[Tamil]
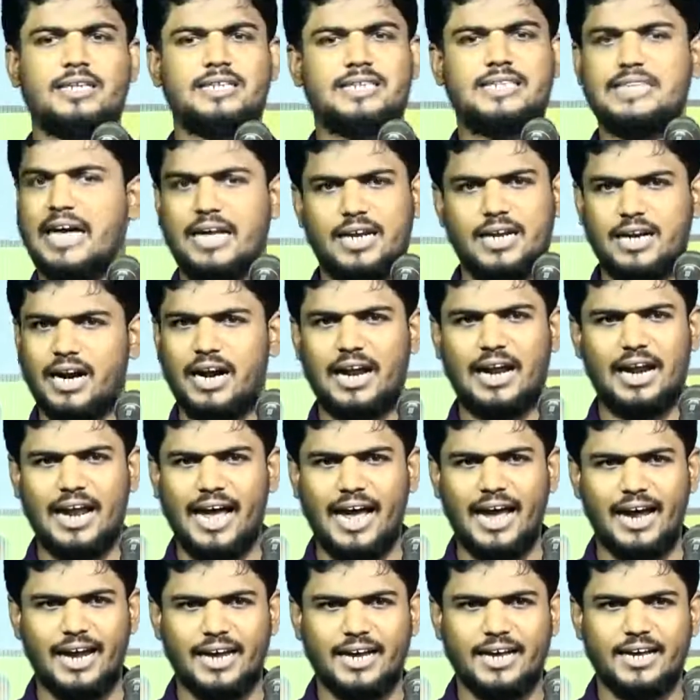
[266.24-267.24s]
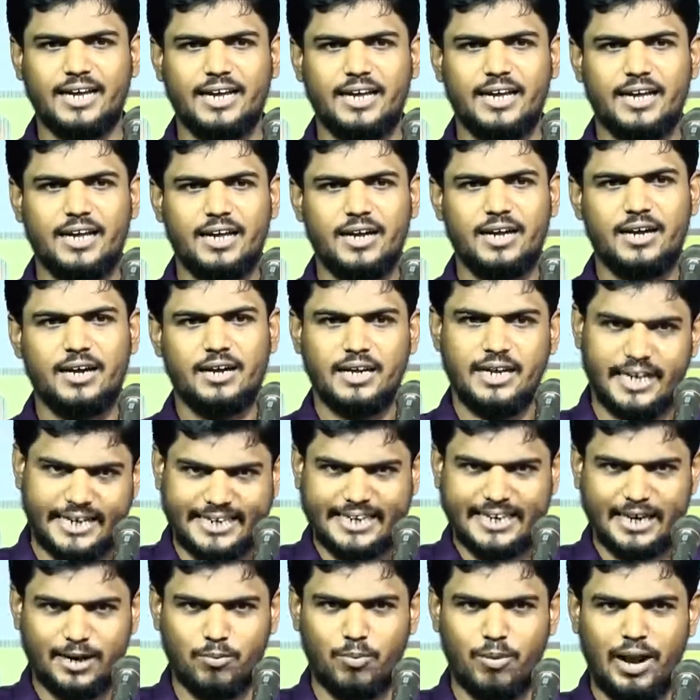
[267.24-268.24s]
சருகலை
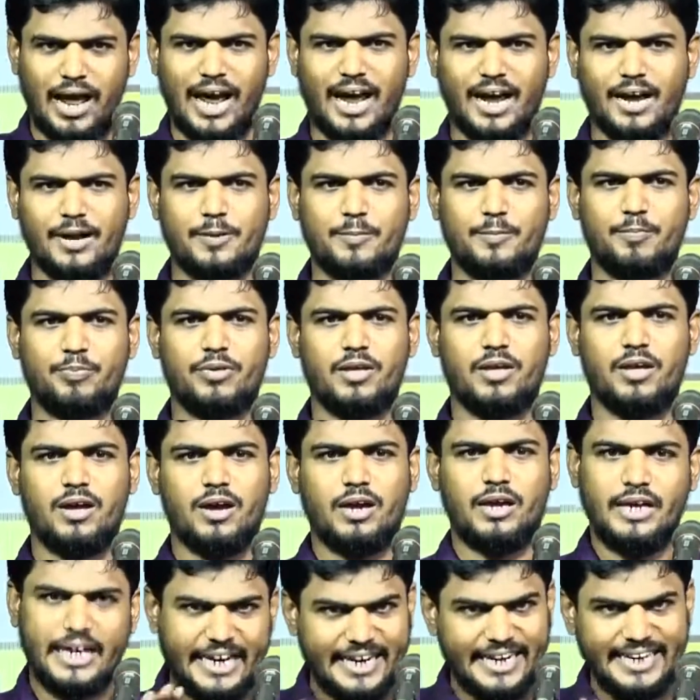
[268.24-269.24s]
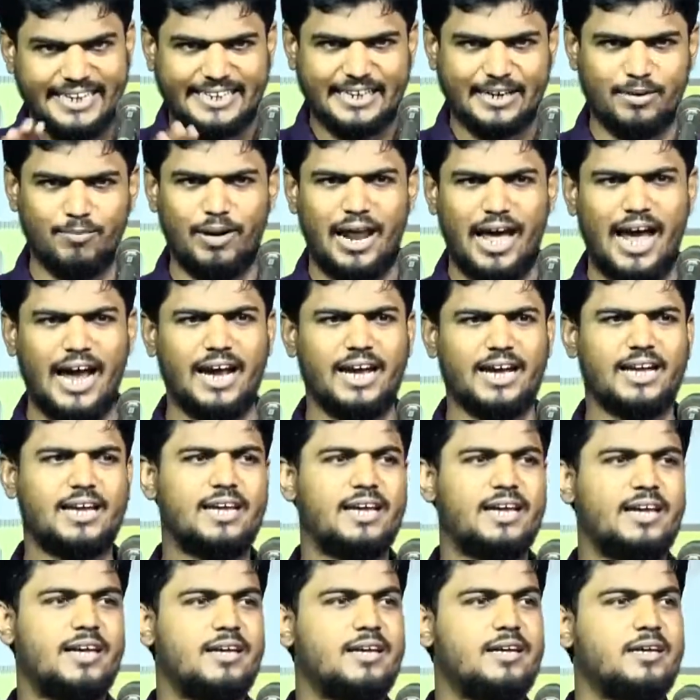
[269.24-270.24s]
நிக்கிறோம்ல நீடிக்கிறோம்ல
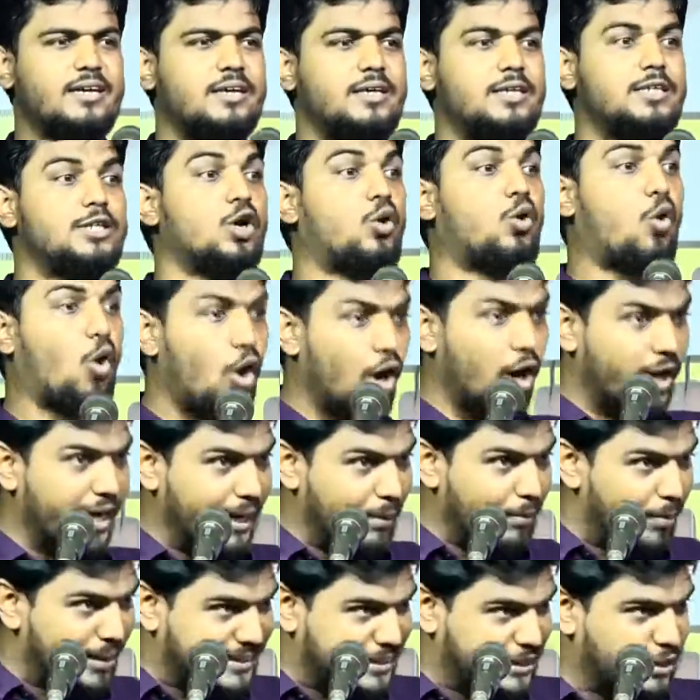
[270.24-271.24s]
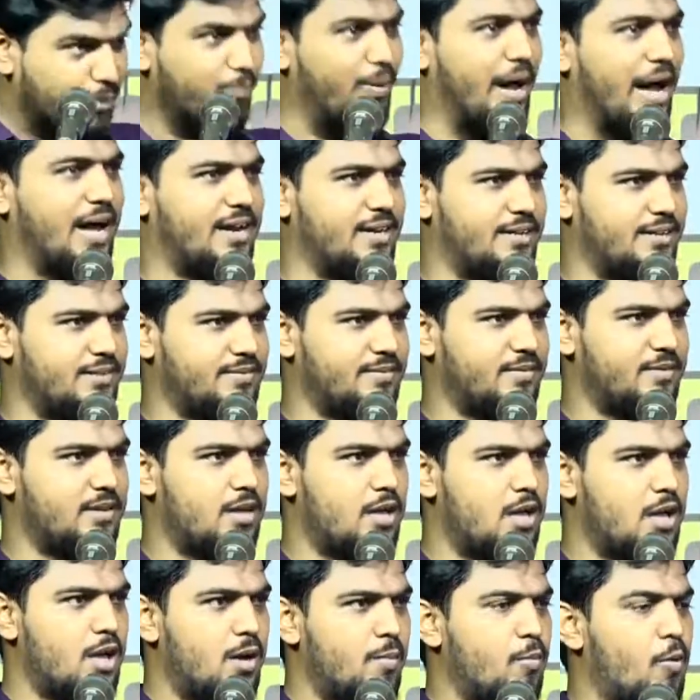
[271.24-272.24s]
இந்த கொள்கையை மட்டும் பாரு
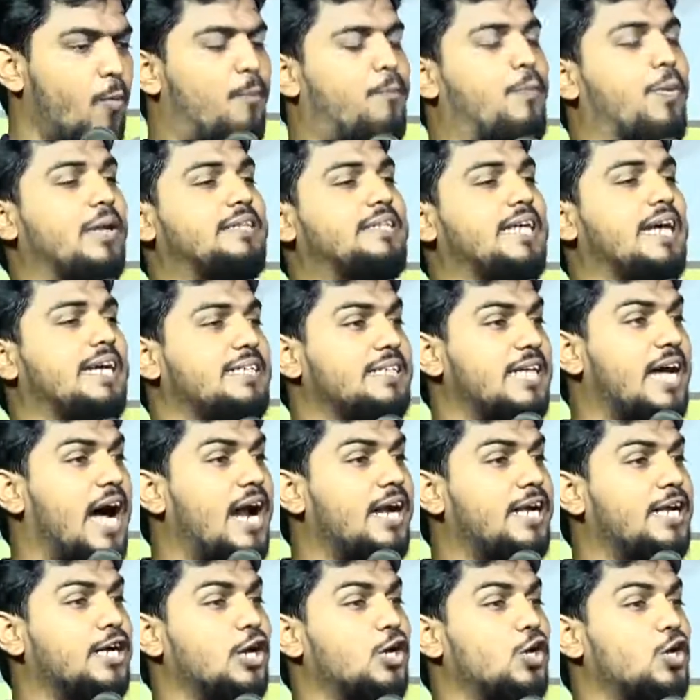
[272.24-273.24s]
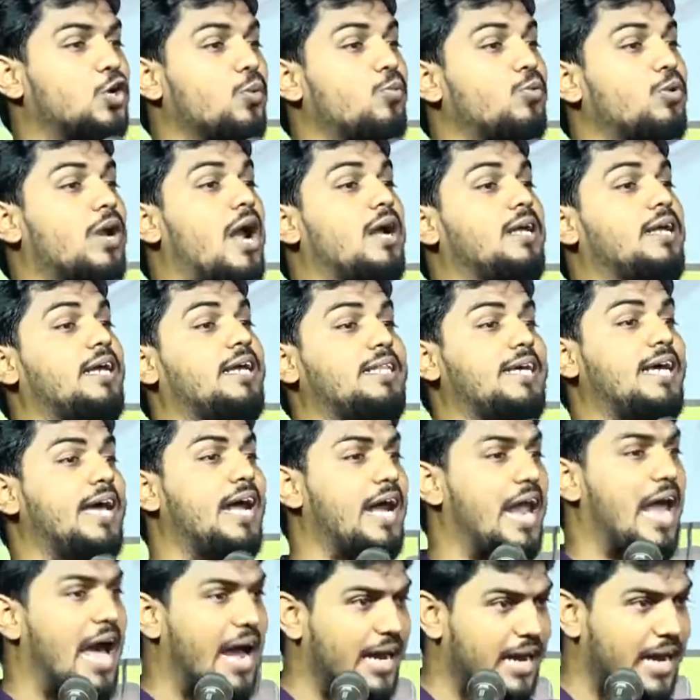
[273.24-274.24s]
முப்பத்தைந்து ஆண்டுகளுக்கு முன்னால் எதே
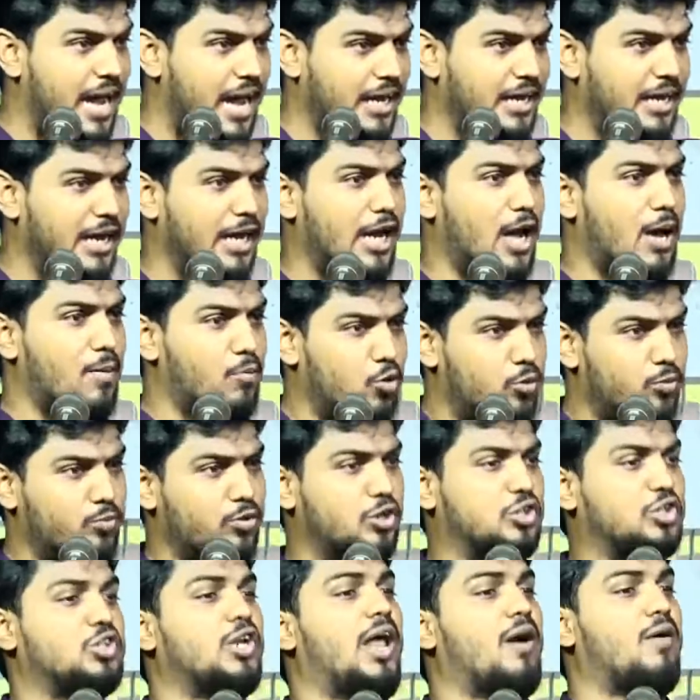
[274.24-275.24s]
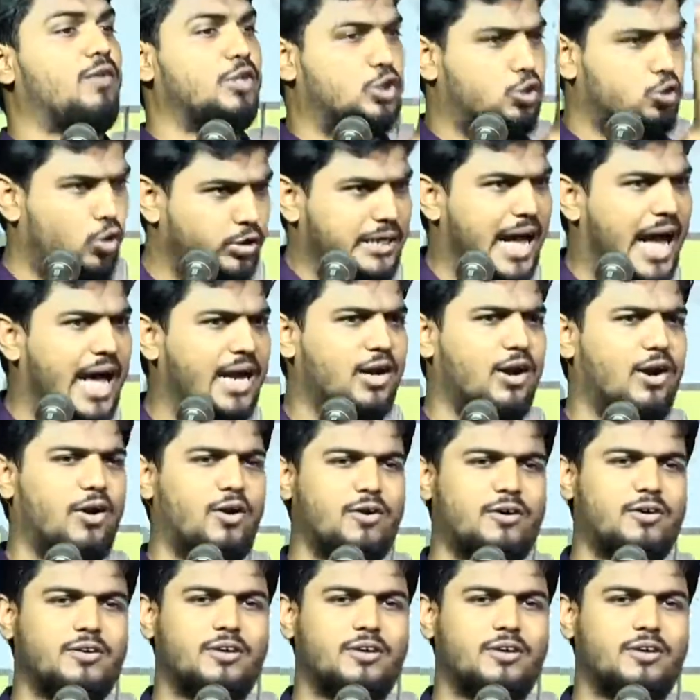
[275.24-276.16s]
லாயிலா இல்லல்லா முகமது சுலாவை சொன்னார்களோ